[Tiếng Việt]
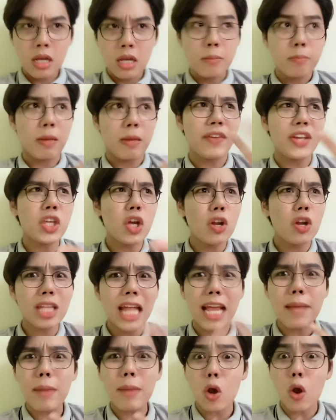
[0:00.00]
Mày phải cho nó
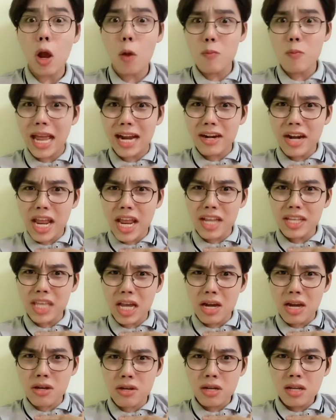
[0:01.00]
thấy mày có không gian riêng
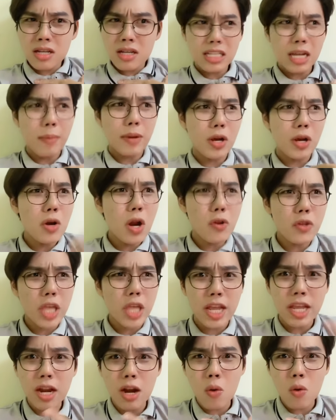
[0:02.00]
chứ. Sao mày cứ nói
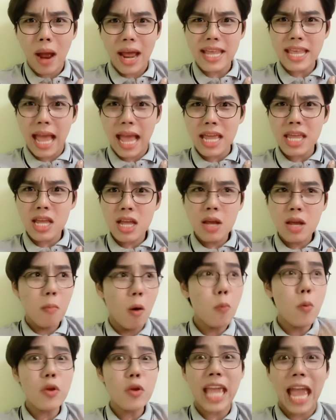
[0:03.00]
chuyện với nó hoài vậy?
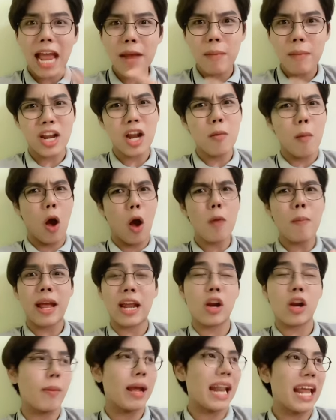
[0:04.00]
Mốt nó chán mày, nó bỏ mày
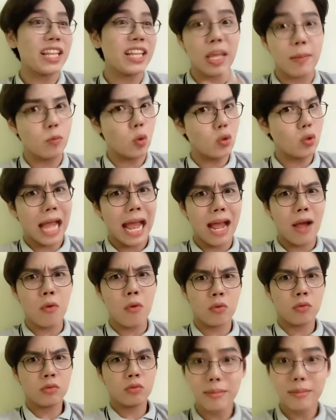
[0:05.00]
rồi mày lại tìm tụi tao.
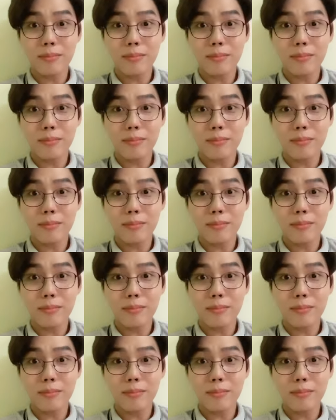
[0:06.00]
Mà